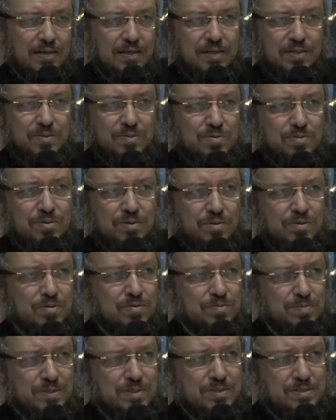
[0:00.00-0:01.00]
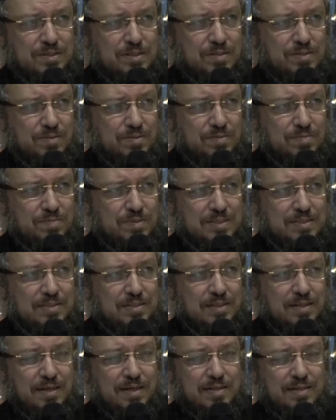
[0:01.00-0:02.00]
أنتوا كلكم بتصلوا بس
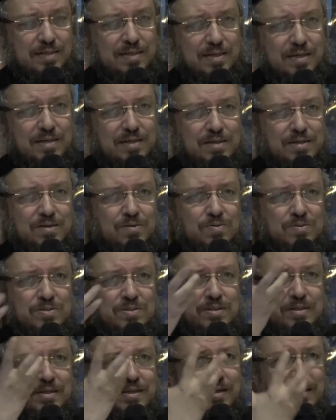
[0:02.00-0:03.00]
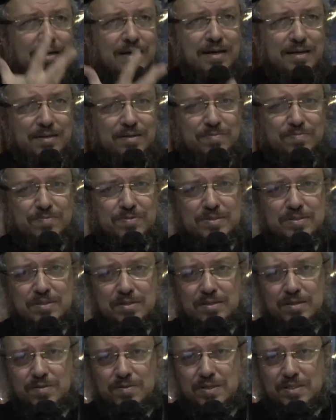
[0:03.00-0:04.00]
الحقيقة الجزء الغالب في
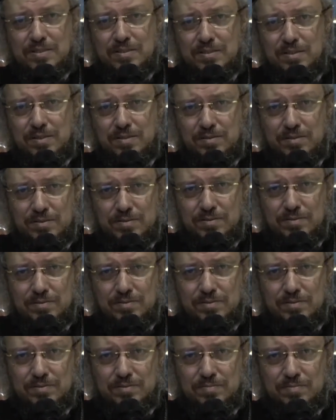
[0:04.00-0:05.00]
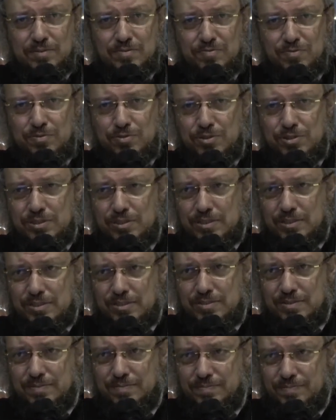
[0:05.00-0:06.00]
صلواتنا ما فيهوش
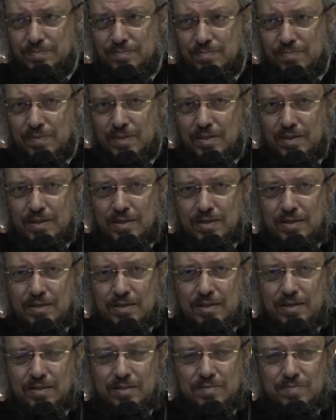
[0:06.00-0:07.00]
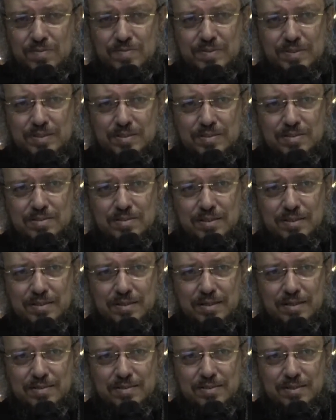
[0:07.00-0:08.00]
كرازة احنا ممكن
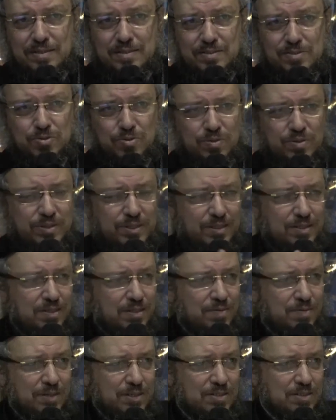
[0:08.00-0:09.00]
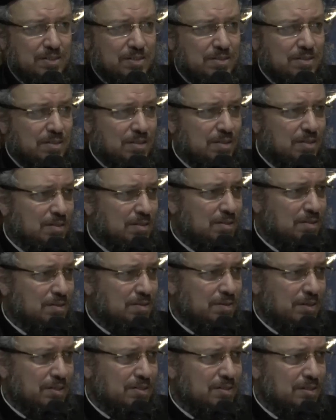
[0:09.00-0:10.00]
نصلي عشان شغلنا وعشان
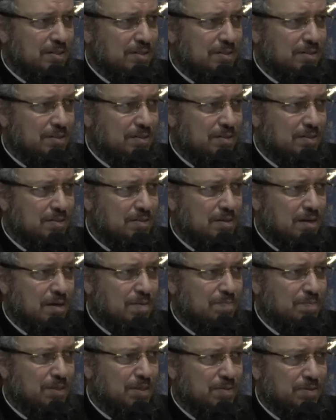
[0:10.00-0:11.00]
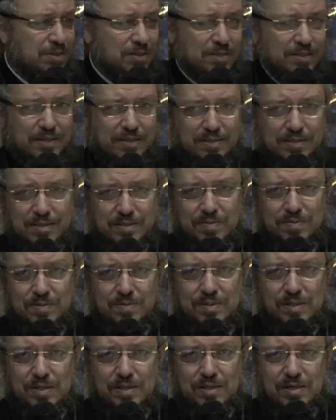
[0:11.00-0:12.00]
صحتنا وعشان اصحابنا وعيالنا
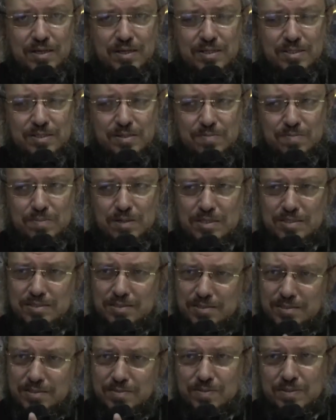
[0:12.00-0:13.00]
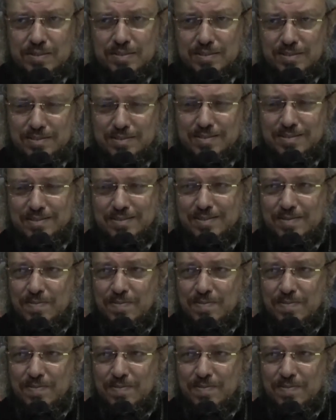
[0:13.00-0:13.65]
وعشان مصر كويس